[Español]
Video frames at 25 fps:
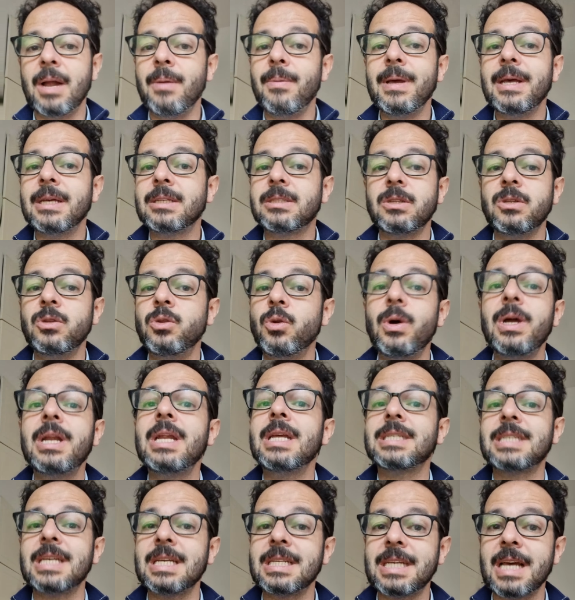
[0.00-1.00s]
Tal vez no es
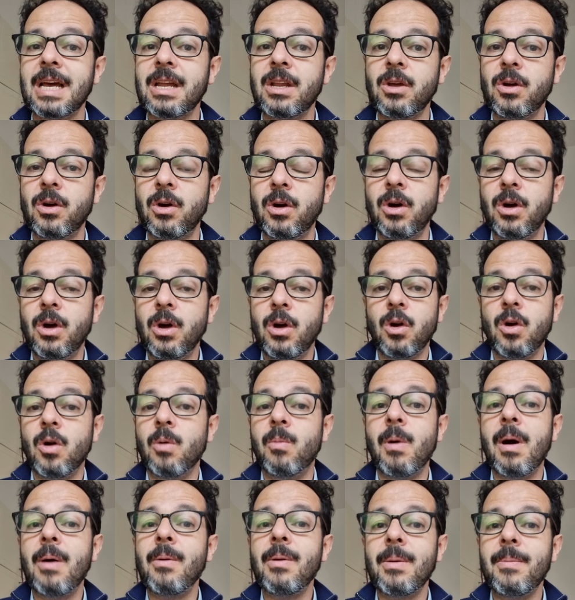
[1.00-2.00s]
necesario,
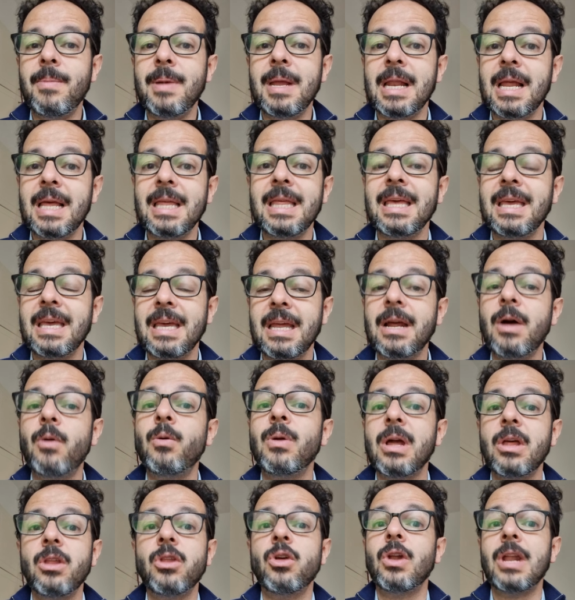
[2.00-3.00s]
como hablo en mi ley, ir a
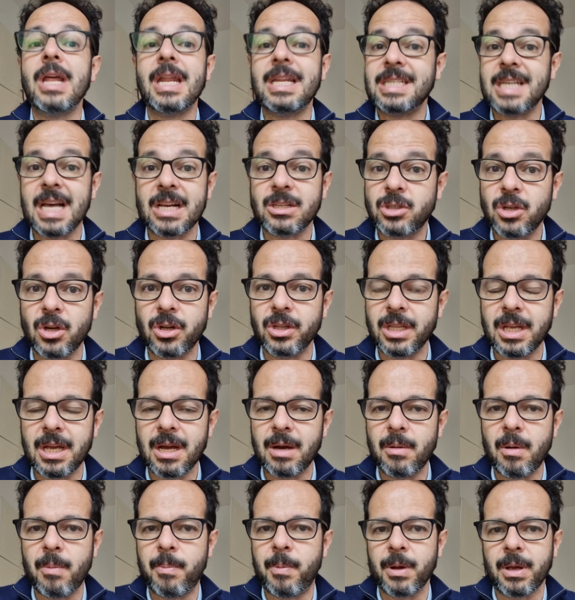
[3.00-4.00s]
una dolarización,
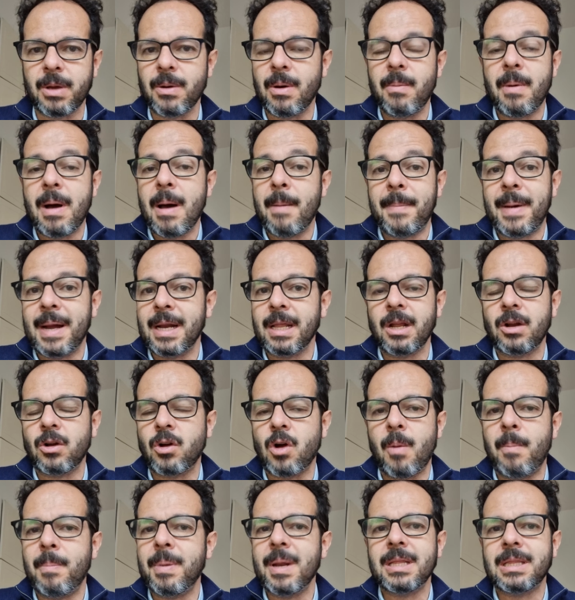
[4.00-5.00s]
digamos, porque vamos a perder
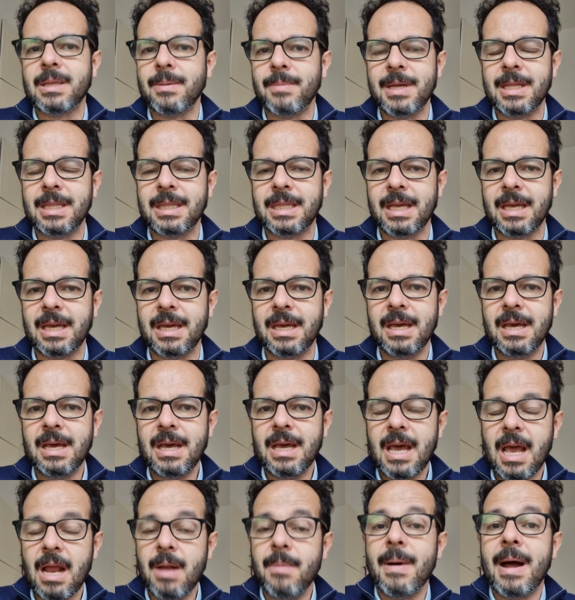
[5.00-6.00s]

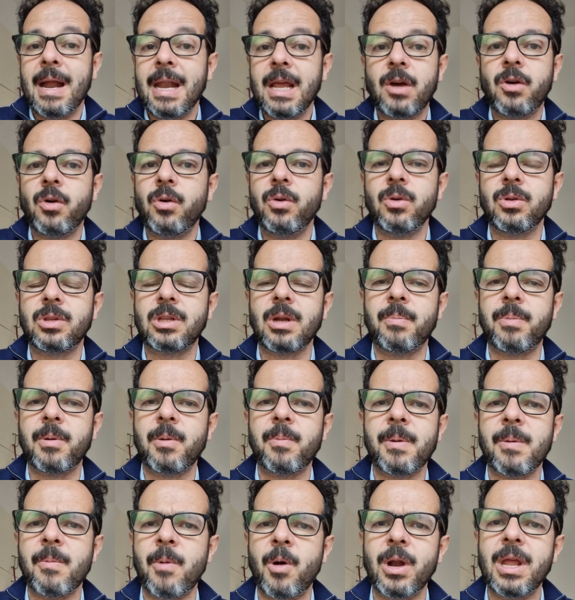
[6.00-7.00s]
completamente el manejo de nuestra
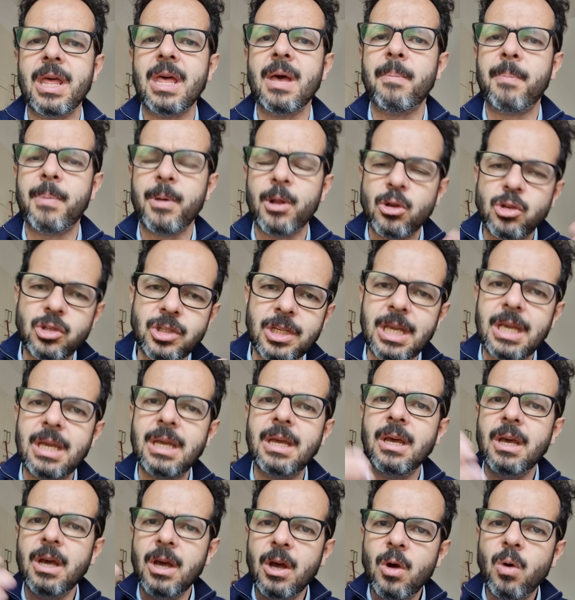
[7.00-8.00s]
propia moneda, pero
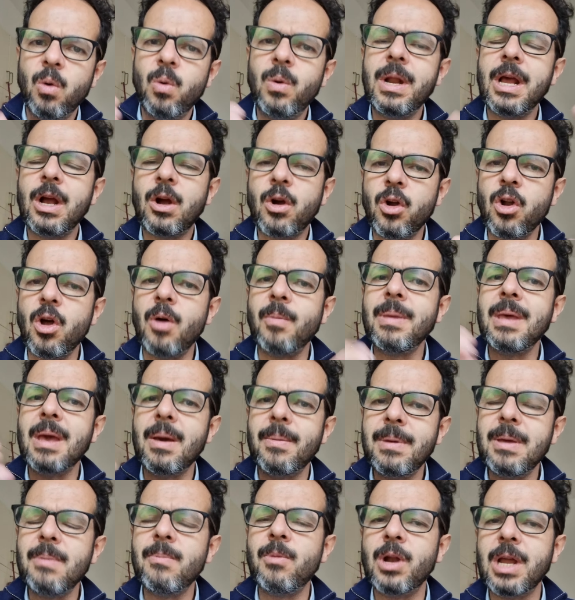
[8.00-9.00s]
sí una economía
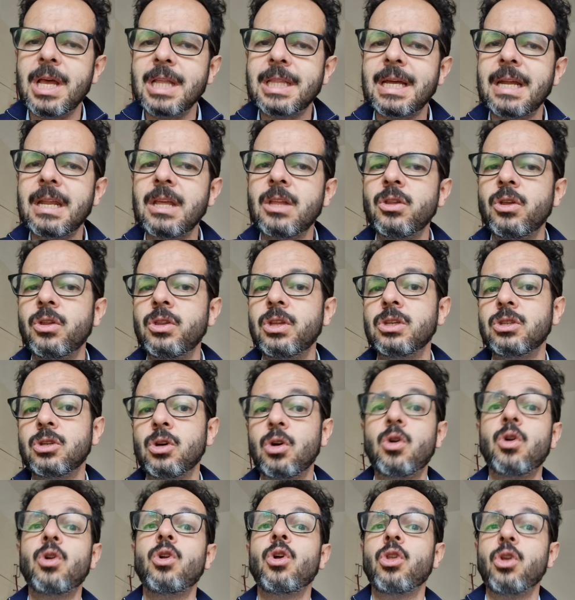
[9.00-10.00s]
bimonetaria en donde
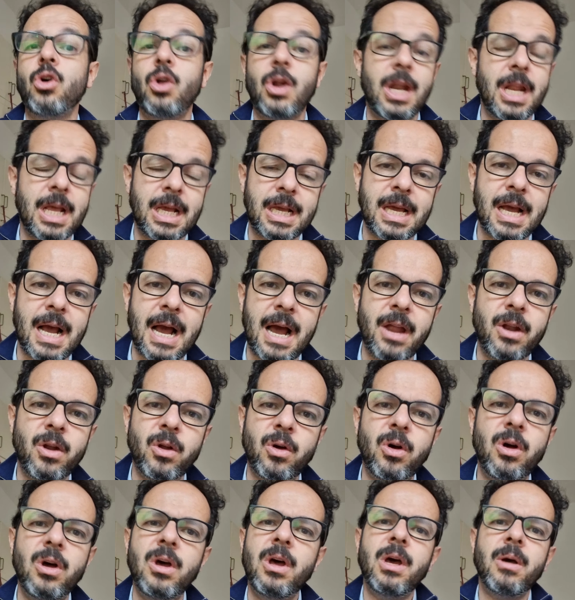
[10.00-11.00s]
yo con los dólares que
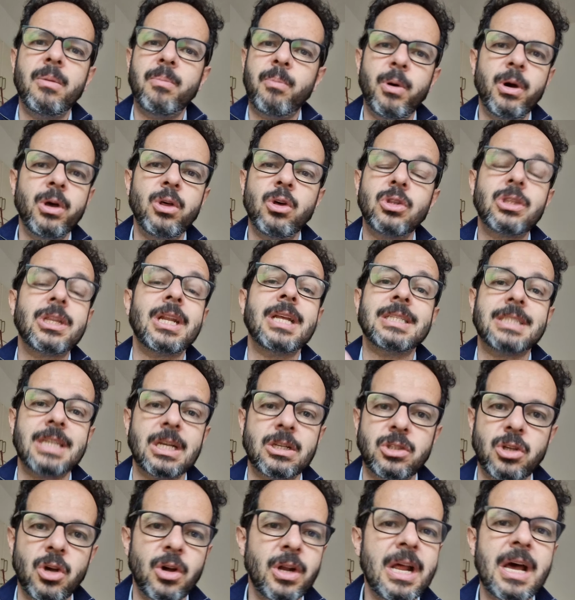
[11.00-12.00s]
gano puedo
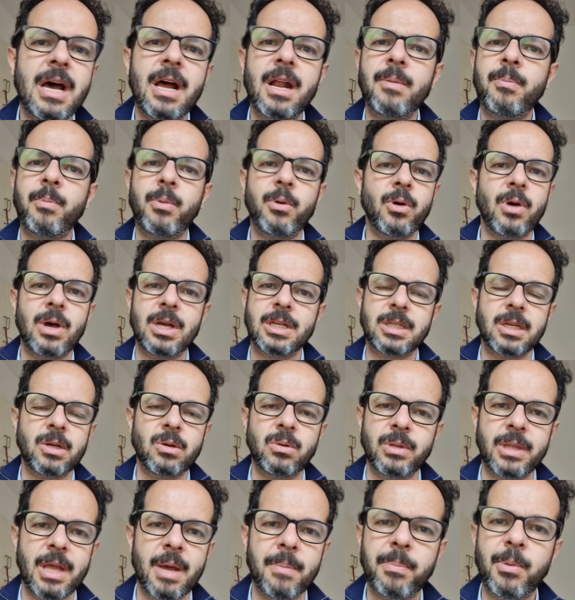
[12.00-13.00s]
transaccionar, puedo hacer
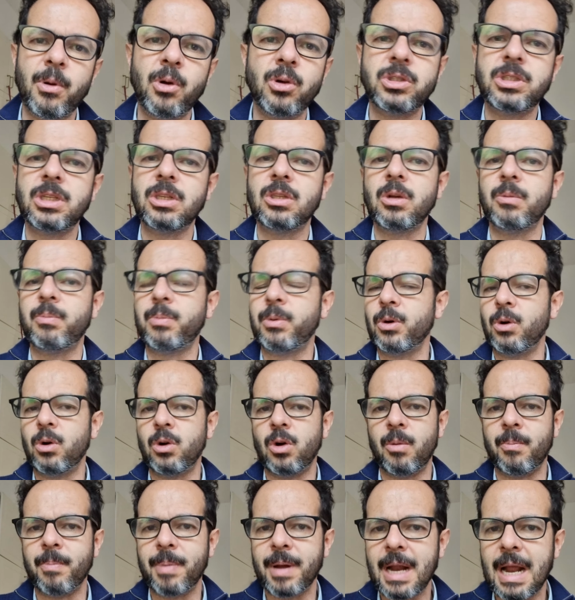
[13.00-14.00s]
un depósito, puedo
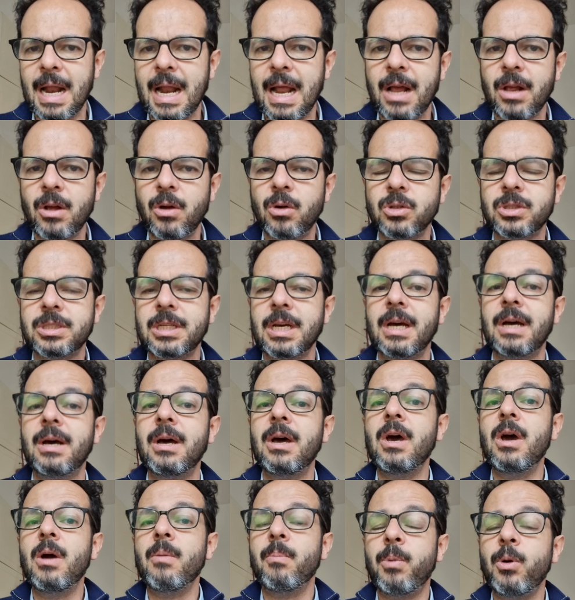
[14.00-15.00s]
comprar algo, o
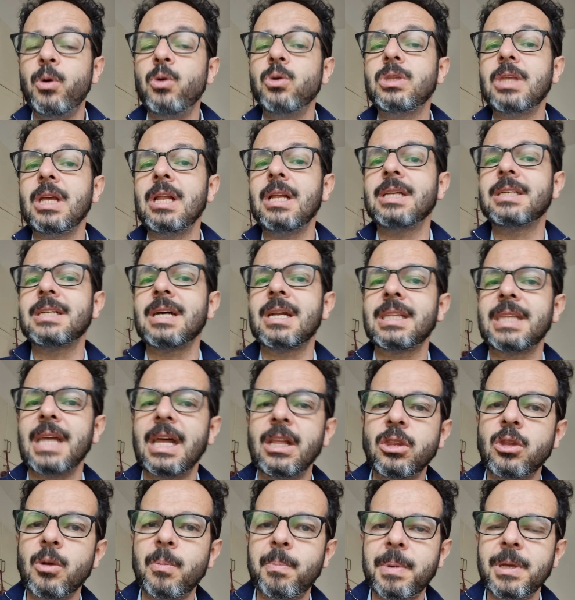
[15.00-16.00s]
sea, puedo utilizar
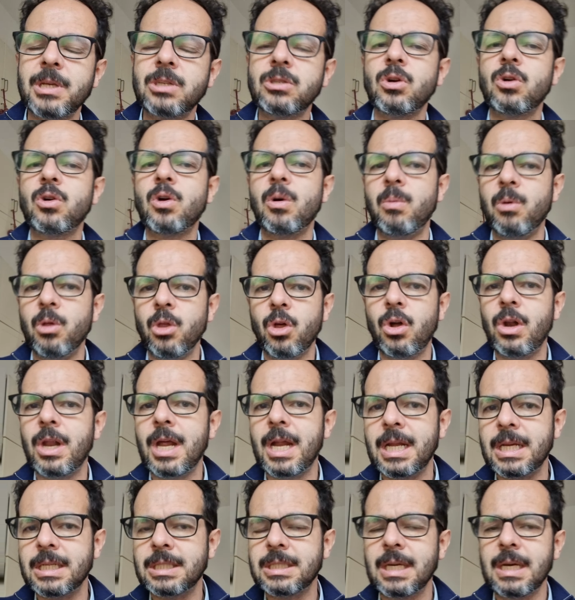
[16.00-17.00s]
tanto pesos como
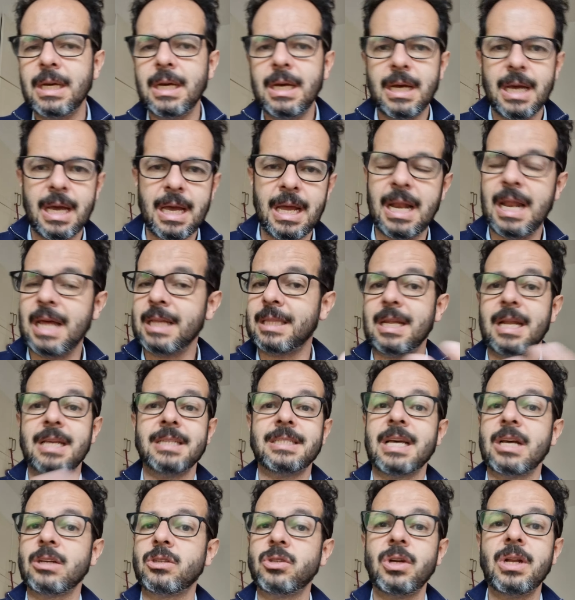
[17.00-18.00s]
dólares en las
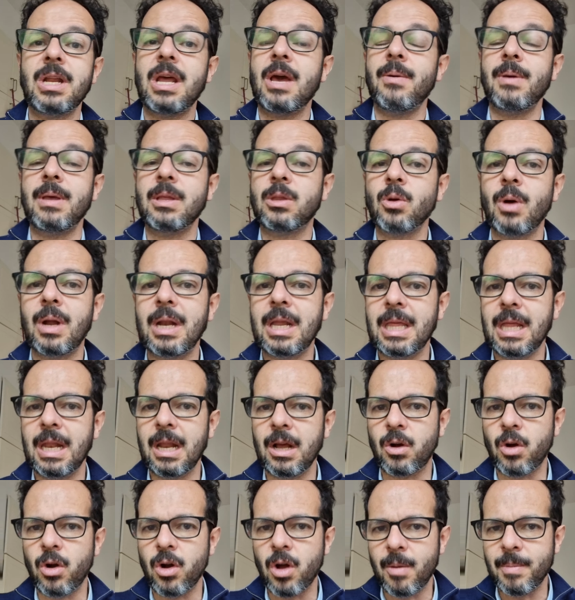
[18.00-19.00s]
transacciones habituales de la
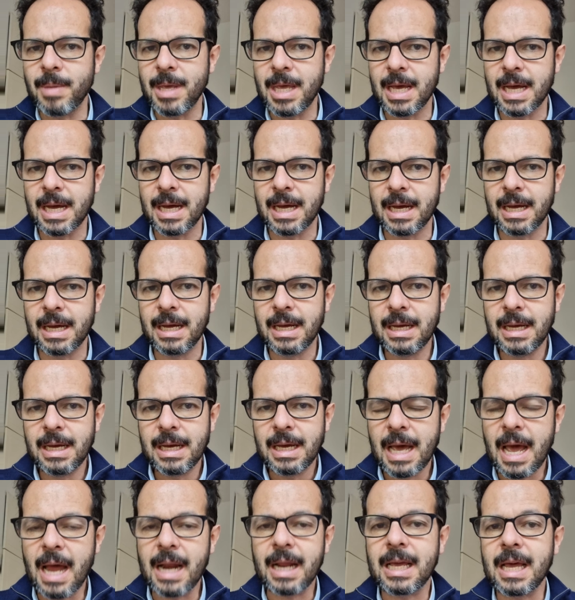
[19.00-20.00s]
economía
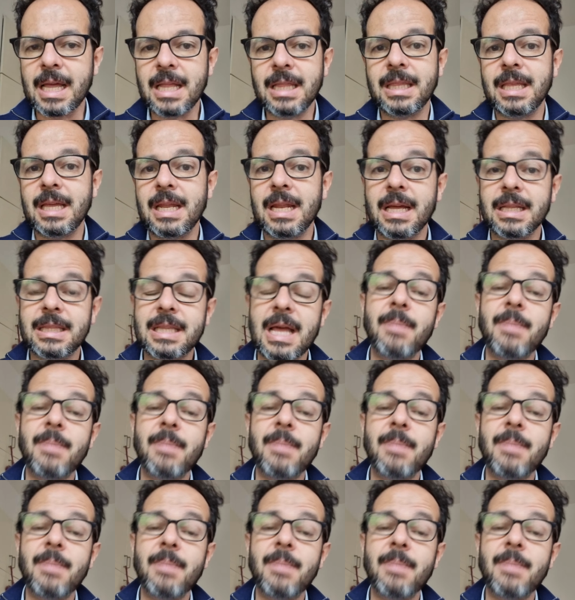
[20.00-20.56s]
argentina.